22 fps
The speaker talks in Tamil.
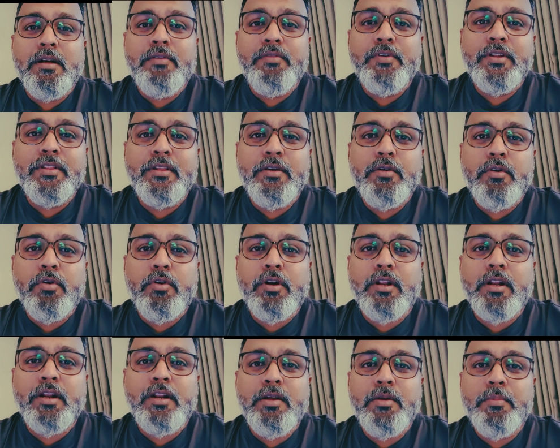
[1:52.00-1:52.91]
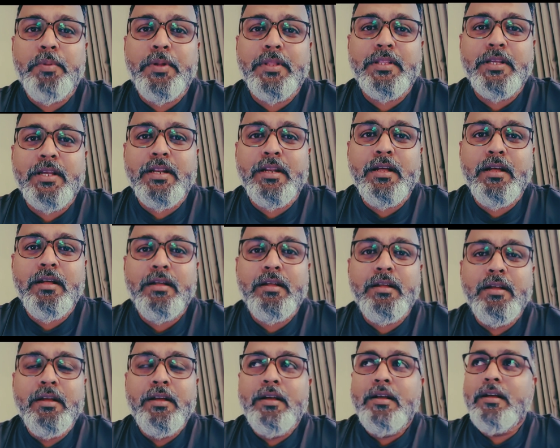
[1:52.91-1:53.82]
விடுதி ஹோட்டல்லையும் பார்த்திங்கன்னா
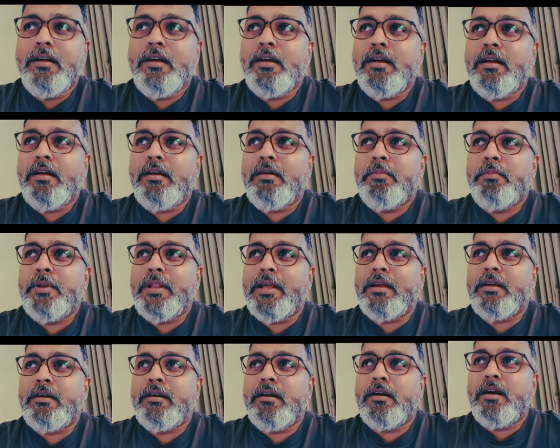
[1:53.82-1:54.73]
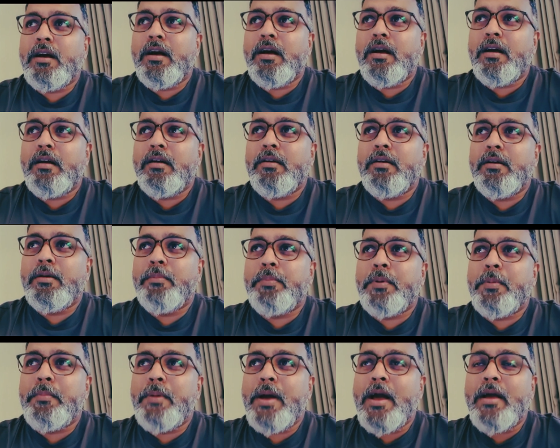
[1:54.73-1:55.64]
லைக்
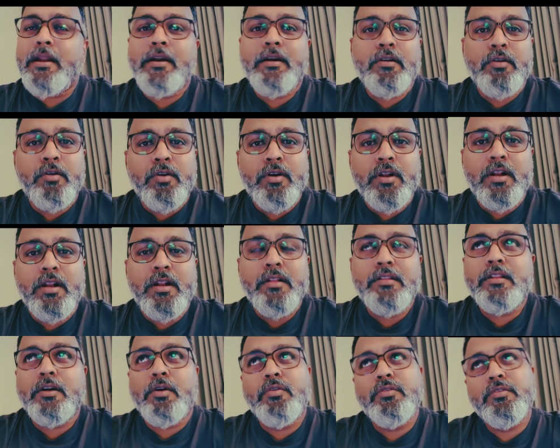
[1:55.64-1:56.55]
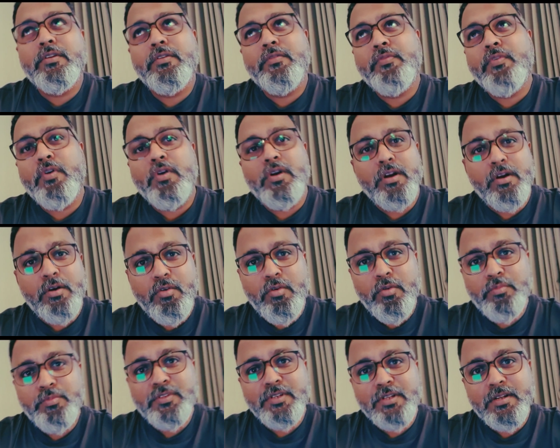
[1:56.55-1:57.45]
இப்போ மேரிட் ஹோட்டலில் தௌசண்ட் ஃபோர் ஹண்ட்ரட்
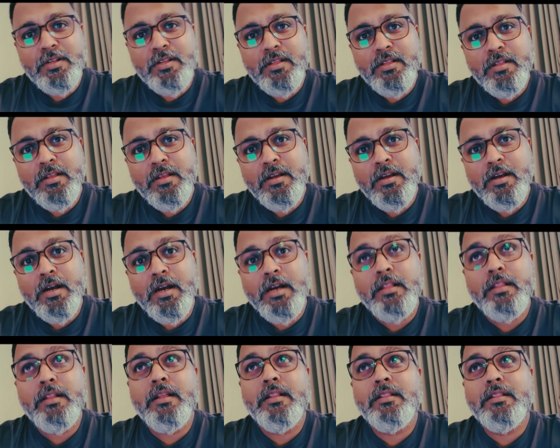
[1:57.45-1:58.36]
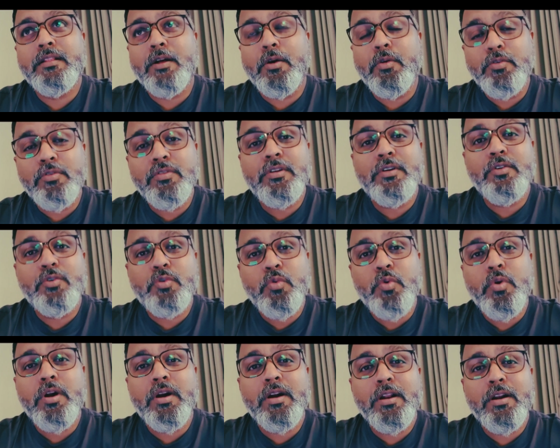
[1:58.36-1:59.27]
ரூம்ஸ் இருக்குது அதில் தௌசண்ட்
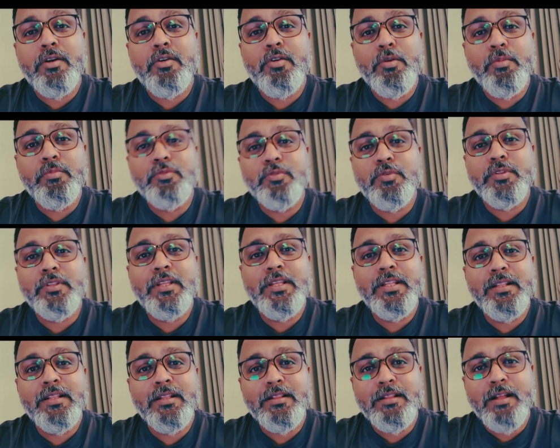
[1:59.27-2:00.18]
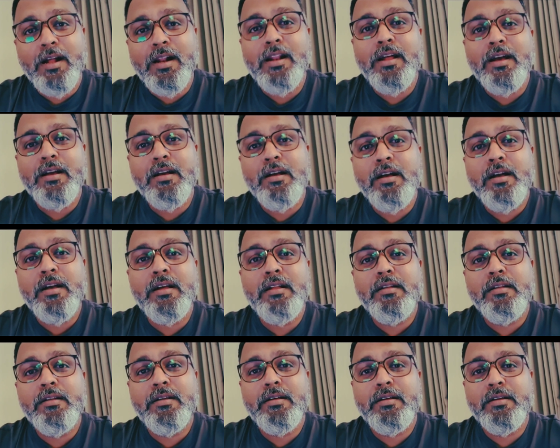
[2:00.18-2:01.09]
டூ ஹண்ட்ரட் ரூம்ஸ் வந்து இந்த தானாக்காக
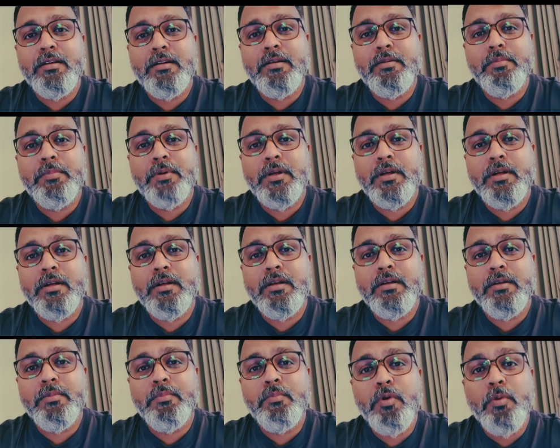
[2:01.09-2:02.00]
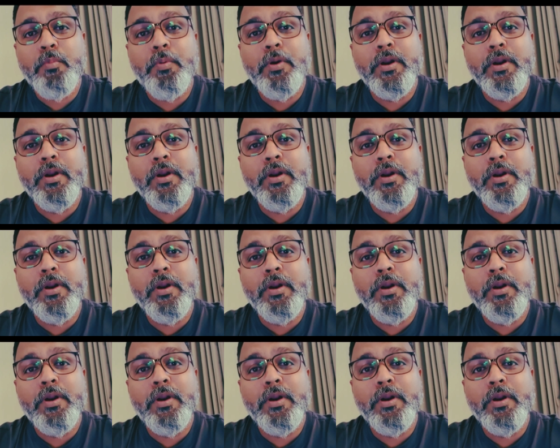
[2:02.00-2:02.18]
புக் uh,